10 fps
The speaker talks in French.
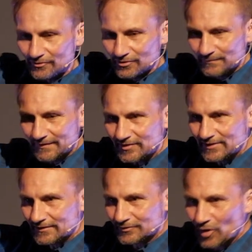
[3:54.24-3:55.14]
je
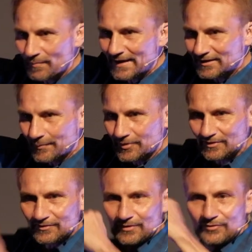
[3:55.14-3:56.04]
m'imagine deux mètres
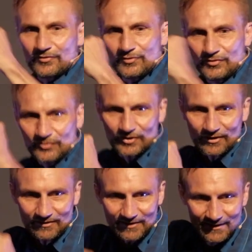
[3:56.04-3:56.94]
au-dessus du
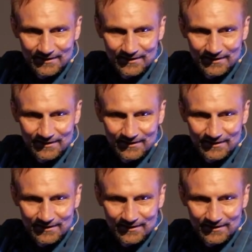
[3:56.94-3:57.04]
sol,